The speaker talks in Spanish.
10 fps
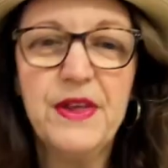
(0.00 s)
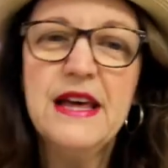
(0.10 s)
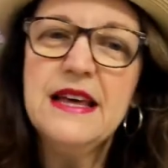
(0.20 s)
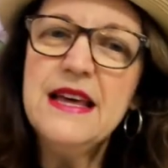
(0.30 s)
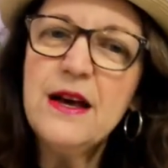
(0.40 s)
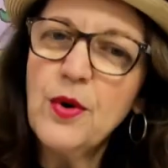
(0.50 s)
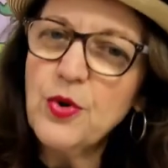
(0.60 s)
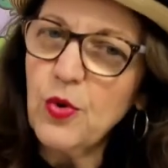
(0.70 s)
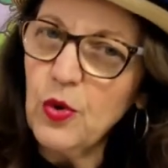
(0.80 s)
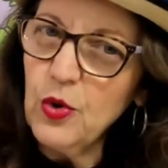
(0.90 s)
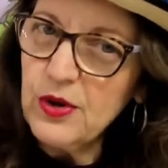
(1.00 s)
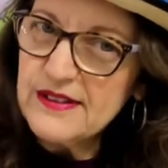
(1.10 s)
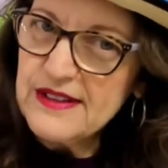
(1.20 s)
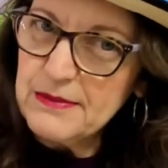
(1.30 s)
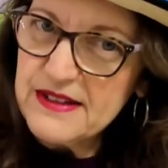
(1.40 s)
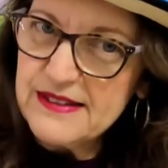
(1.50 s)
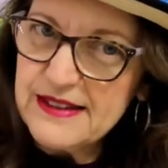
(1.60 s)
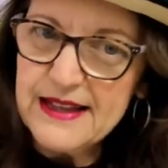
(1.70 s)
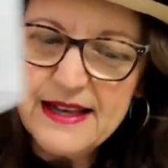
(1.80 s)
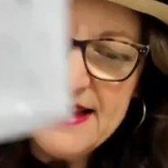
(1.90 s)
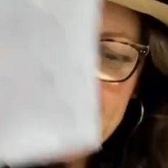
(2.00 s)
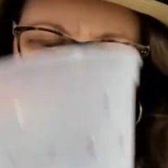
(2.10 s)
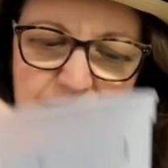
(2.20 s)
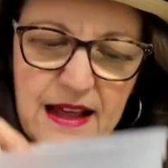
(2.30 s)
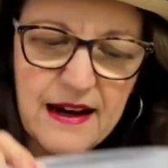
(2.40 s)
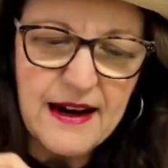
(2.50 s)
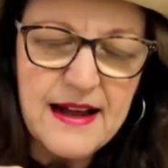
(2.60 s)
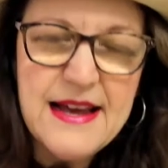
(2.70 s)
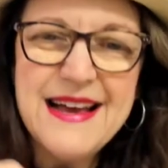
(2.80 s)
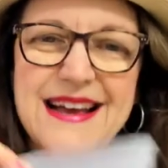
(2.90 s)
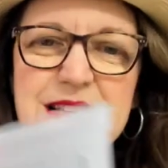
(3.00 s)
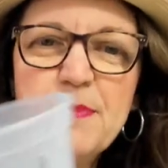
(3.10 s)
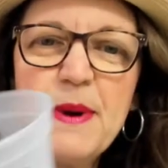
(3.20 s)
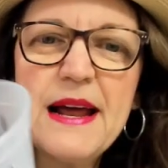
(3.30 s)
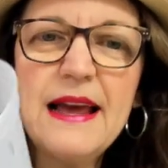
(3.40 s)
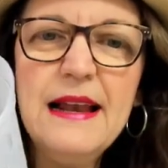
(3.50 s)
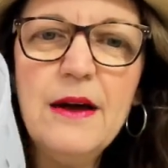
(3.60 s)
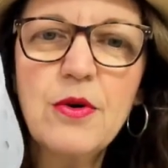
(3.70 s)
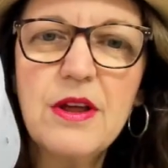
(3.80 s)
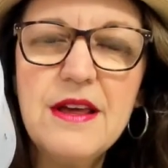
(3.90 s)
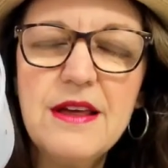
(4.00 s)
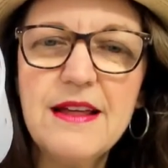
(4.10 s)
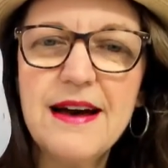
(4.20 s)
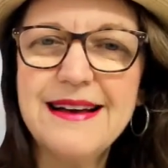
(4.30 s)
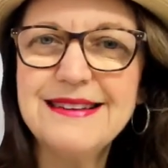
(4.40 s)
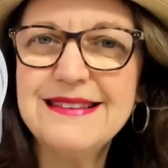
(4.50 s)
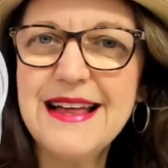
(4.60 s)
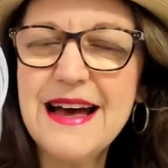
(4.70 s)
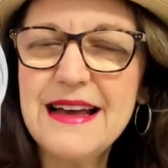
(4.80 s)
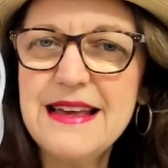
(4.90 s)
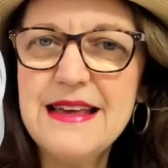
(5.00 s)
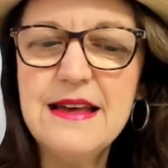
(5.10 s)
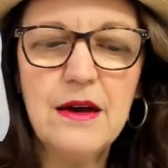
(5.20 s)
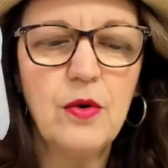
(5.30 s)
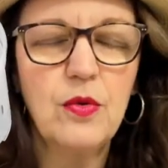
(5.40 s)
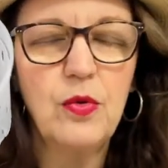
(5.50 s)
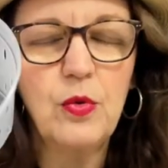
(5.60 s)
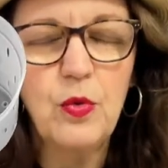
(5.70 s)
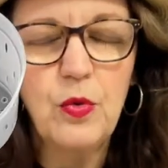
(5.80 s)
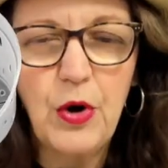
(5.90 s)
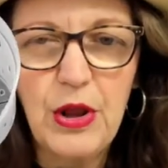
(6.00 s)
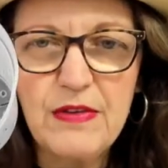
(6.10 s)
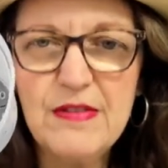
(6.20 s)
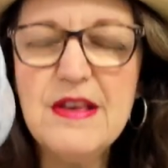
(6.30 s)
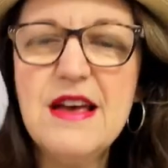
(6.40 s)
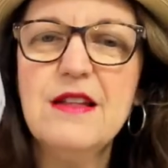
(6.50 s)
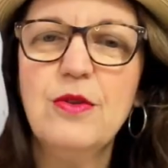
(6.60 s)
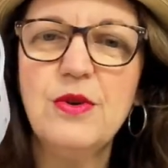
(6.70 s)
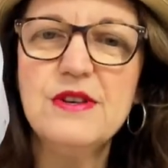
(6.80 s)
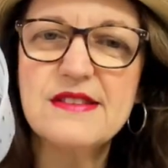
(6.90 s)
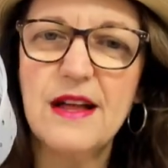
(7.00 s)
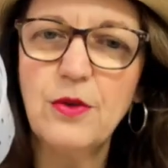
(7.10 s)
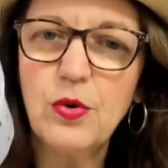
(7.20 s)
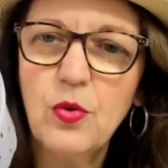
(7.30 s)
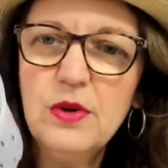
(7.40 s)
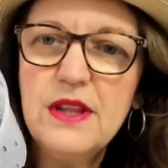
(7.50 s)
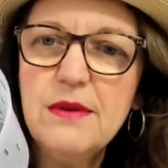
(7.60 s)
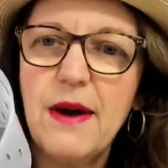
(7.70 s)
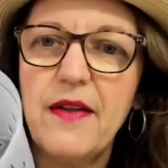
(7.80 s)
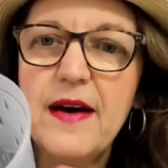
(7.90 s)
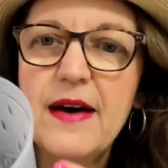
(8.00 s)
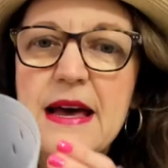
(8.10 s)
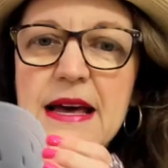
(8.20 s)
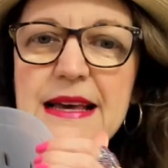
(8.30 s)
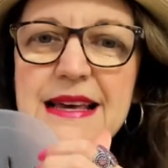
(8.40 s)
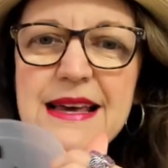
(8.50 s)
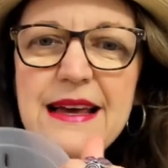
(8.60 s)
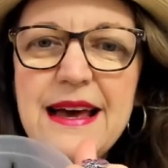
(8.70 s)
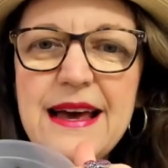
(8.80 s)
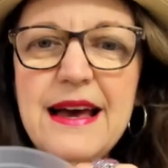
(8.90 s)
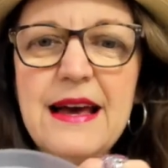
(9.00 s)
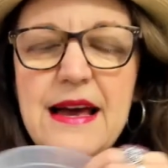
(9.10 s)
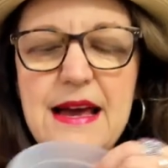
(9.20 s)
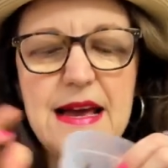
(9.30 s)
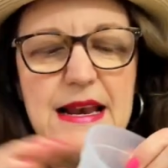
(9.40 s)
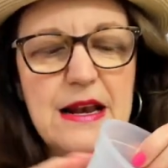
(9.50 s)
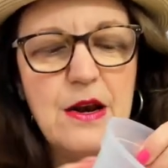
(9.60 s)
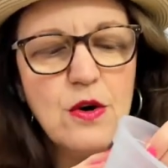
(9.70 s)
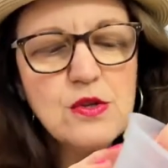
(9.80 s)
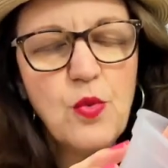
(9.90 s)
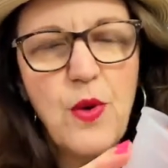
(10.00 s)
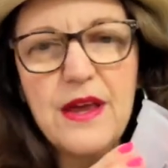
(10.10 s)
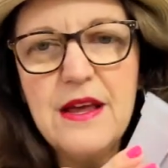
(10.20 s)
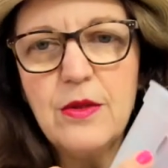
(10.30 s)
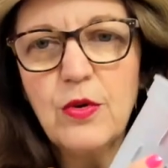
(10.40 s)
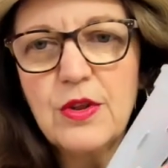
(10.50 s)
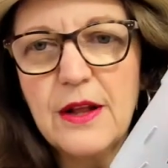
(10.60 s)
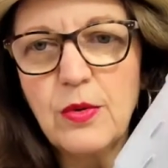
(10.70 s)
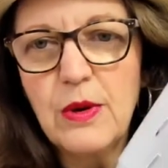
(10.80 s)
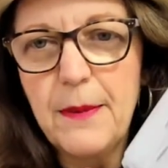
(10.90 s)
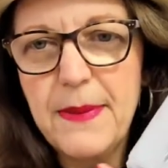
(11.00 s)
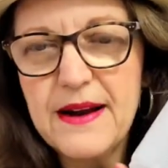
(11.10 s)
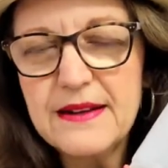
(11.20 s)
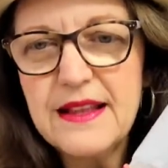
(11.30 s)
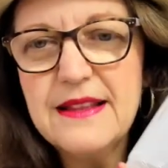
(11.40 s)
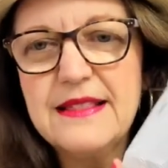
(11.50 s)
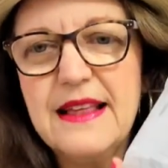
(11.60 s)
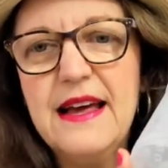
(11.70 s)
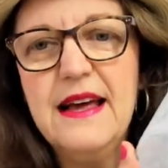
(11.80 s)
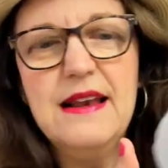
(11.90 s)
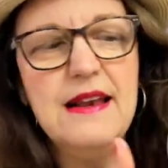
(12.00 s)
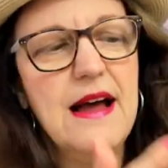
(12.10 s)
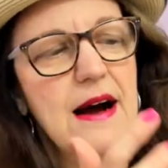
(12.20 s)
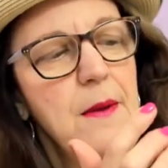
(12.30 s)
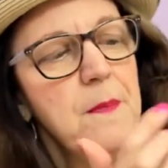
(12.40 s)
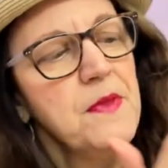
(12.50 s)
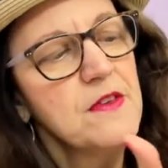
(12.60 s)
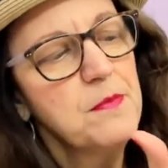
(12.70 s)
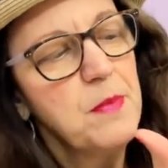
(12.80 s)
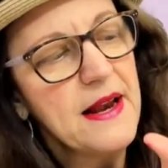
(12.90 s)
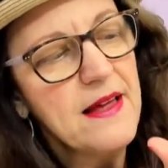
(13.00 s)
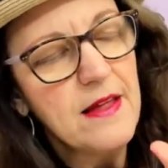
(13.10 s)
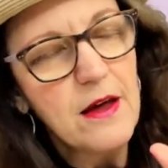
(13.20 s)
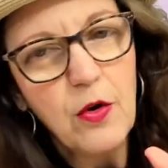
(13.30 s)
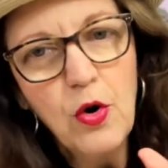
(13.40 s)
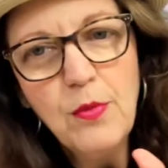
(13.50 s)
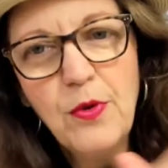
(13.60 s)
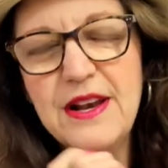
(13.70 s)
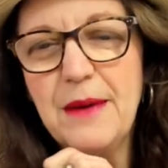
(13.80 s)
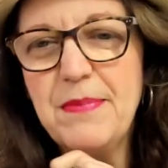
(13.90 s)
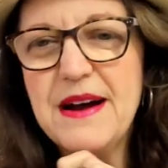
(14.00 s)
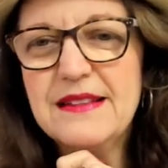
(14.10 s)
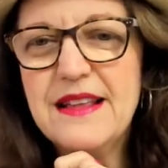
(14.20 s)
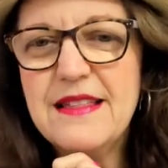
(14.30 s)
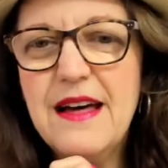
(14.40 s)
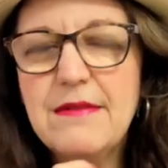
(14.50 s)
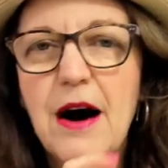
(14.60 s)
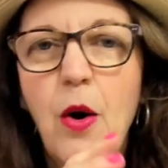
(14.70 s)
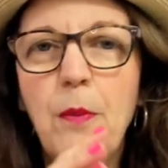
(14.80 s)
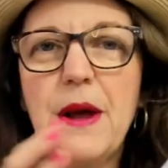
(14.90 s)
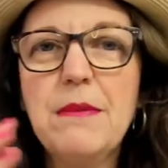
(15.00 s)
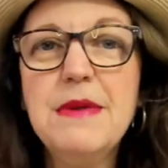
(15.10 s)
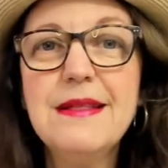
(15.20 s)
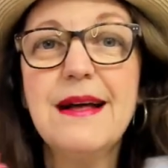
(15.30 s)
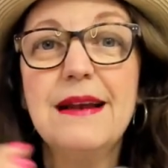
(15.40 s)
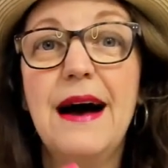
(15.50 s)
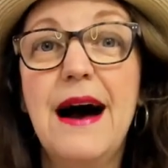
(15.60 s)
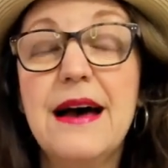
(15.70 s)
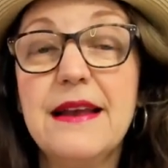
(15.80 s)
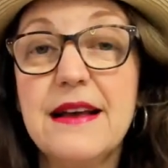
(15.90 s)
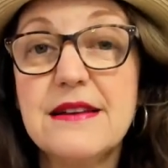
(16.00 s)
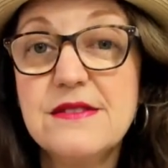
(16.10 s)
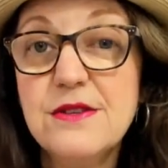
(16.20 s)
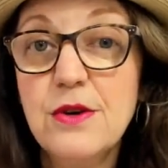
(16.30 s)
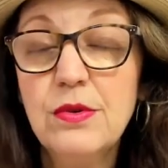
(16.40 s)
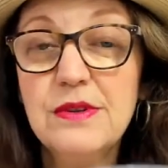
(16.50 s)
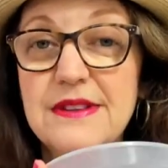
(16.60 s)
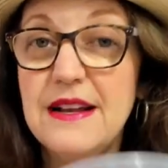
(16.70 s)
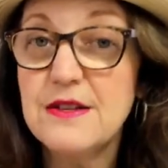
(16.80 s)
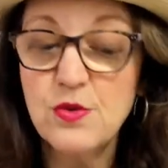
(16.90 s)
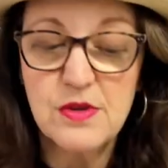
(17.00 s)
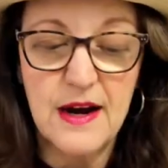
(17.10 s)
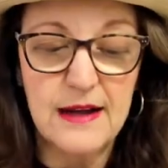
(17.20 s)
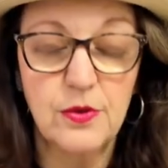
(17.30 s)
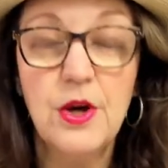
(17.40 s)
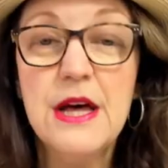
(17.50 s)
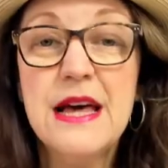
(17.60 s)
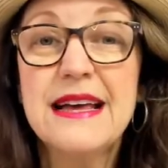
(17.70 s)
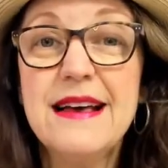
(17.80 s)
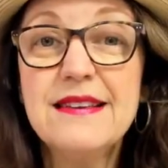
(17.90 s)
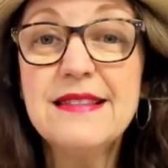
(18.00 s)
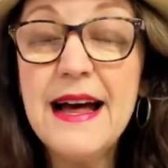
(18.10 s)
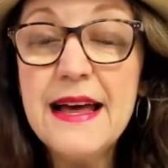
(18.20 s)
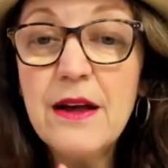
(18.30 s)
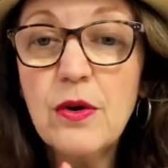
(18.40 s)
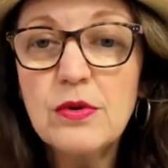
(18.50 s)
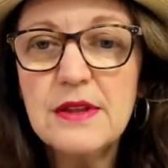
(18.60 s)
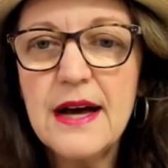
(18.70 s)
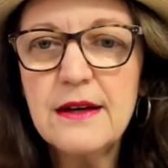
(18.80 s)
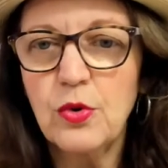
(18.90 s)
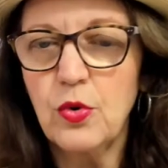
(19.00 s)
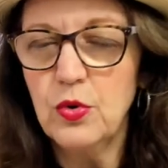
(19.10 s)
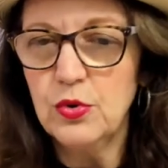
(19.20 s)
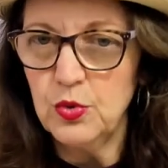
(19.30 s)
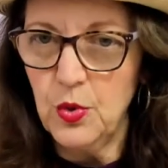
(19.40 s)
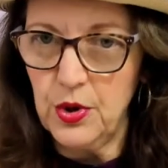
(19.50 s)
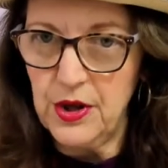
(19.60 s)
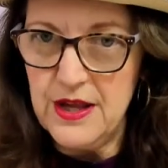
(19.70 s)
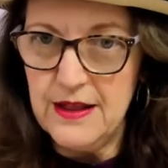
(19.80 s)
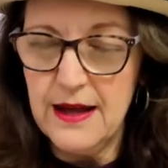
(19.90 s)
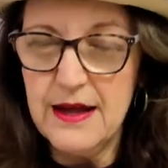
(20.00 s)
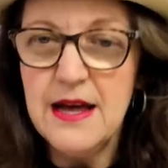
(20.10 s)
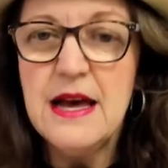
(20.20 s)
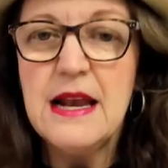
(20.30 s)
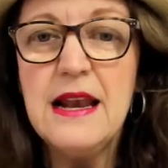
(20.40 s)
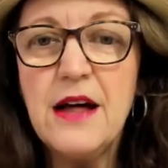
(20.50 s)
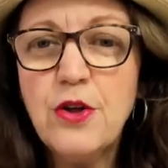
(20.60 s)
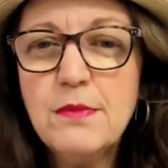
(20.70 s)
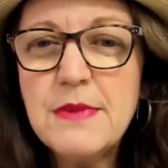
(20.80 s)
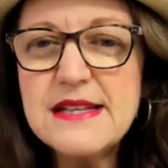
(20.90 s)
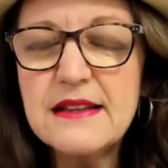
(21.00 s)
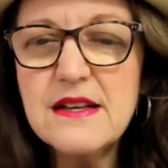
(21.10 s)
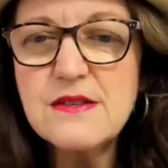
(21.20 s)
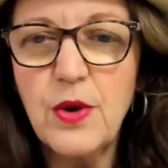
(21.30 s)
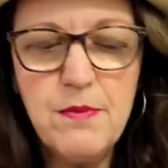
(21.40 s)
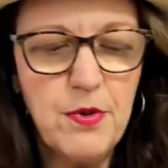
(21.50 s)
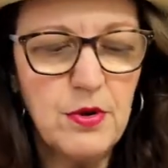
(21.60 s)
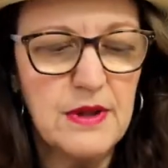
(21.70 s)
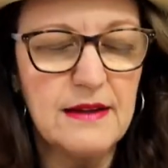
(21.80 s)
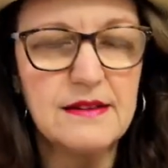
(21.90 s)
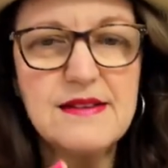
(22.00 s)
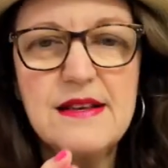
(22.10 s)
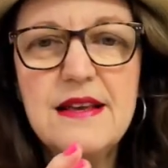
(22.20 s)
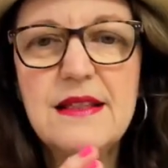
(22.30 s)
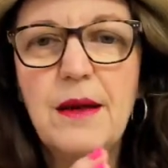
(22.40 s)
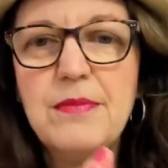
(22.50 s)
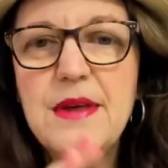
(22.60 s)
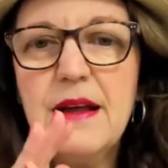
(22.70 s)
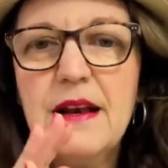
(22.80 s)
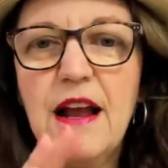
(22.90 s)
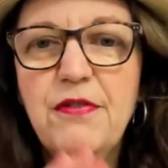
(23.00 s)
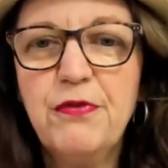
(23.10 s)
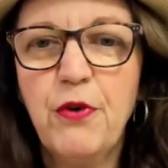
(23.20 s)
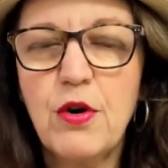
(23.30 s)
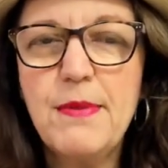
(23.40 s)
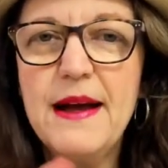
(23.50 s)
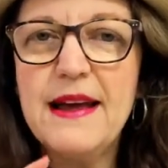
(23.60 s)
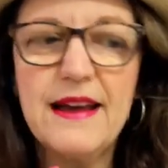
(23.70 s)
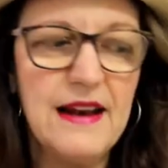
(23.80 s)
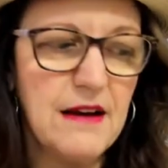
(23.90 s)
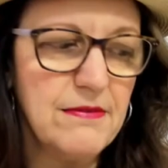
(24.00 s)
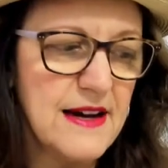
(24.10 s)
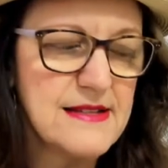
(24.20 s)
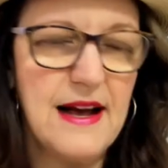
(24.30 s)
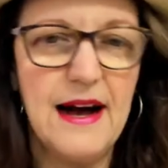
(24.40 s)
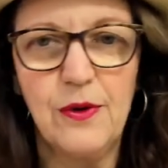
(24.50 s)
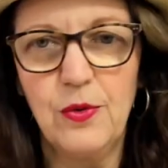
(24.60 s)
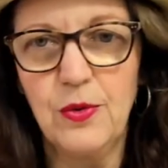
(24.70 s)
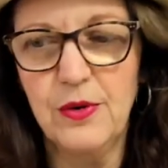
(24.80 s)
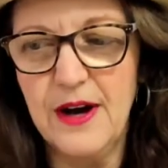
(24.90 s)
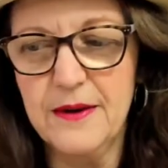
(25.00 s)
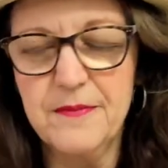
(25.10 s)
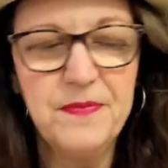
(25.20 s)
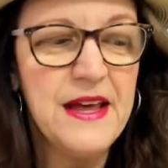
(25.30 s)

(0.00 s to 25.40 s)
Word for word: y cuando colocas la maceta interna es para que la orquídea esté aquí creciendo y estando cultivada y que los huequitos tanto en la parte de las paredes como en la parte de abajo permitan la aireación del sustrato que está en contacto con tu orquídea. Las dos macetas son importantes y también la forma en que las vas a colocar.